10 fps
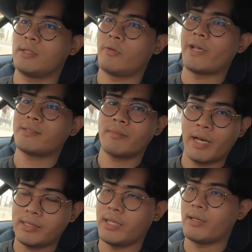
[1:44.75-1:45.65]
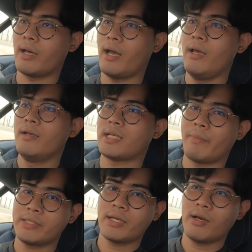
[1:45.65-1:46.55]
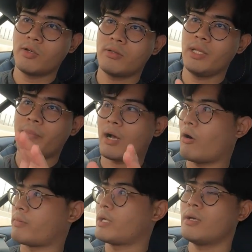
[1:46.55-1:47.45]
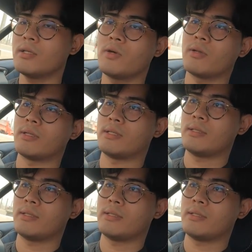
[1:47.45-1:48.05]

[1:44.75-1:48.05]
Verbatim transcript: โดย Aston Martin นะฮะจะไม่ใช่เครื่องยนต์ที่ประกอบทั้งเครื่องยนต์